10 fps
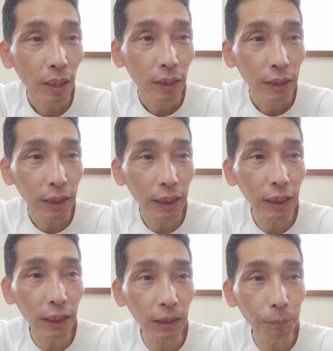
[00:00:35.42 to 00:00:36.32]

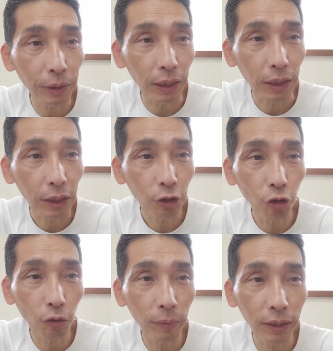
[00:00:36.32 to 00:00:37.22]
CCP
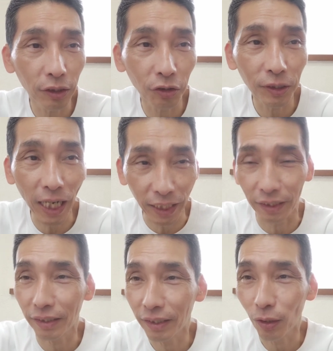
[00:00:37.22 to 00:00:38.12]
消滅のサイン、
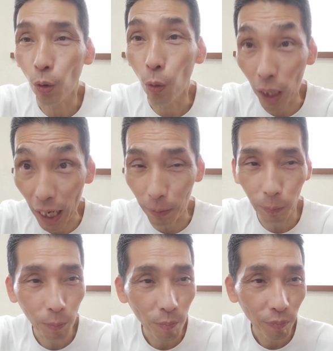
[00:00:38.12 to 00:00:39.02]
他。
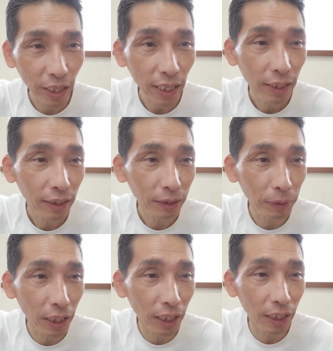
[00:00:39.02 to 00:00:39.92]
ね、いき
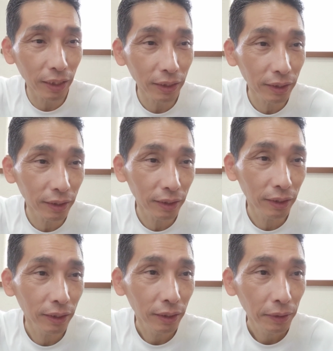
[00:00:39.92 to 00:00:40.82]
ます。
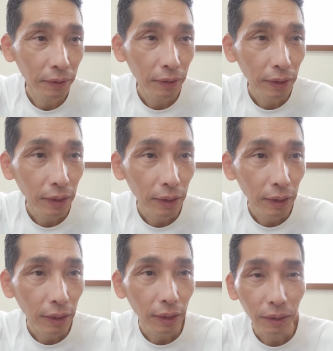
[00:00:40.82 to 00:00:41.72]

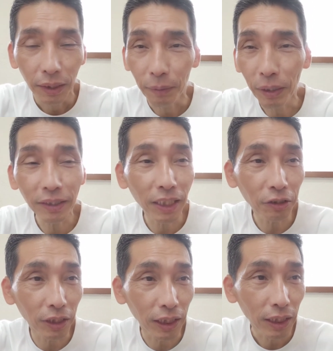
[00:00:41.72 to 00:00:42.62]
まず最初
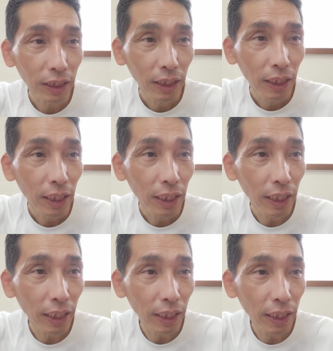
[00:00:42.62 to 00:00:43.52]
に、
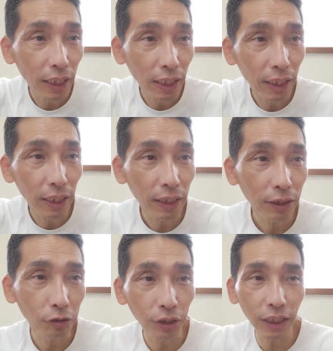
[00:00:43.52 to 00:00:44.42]
えー、
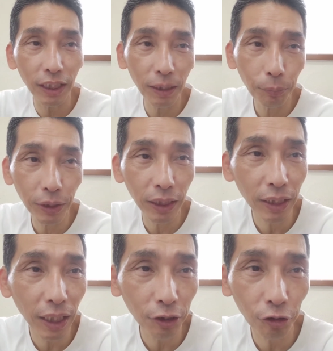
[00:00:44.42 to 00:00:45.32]
3D
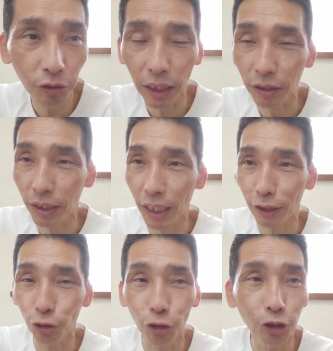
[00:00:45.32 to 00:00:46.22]
プリンター住宅が
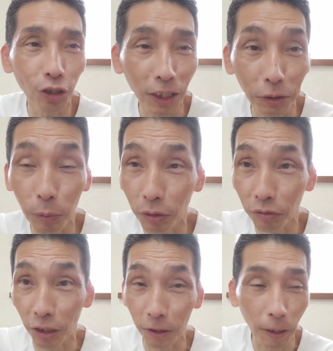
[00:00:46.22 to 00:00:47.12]
いよいよ始まるん
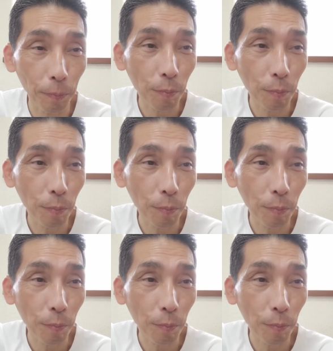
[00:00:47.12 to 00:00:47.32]
だって。